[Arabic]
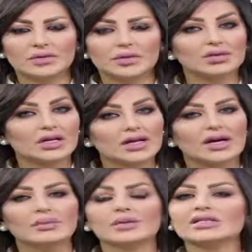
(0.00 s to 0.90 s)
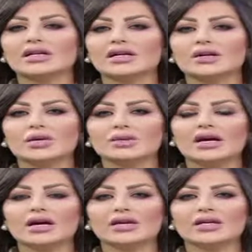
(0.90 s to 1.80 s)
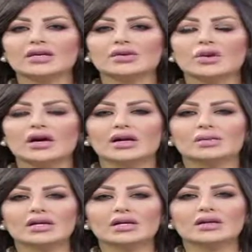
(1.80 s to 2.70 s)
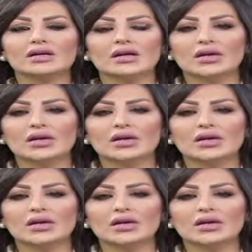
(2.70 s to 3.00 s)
ونطالع ابرز العناوين محليا وعالميا